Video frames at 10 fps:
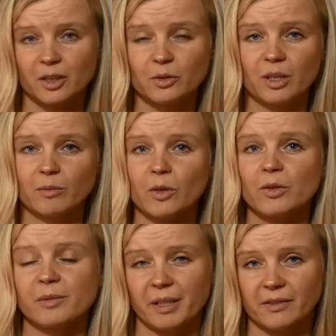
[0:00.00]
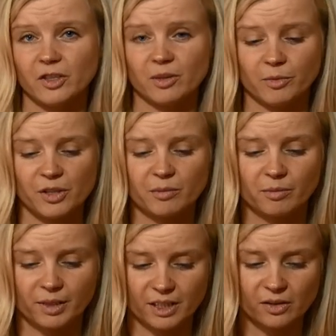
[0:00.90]
które mogą sprawić, że
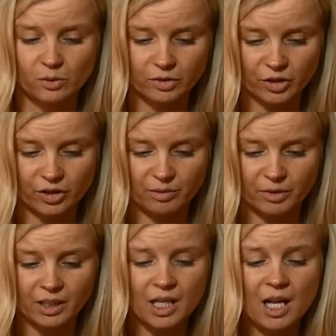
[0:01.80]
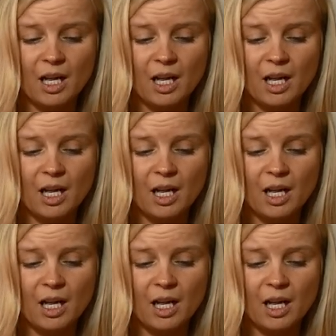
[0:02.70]
będziemy bardziej skutecznymi,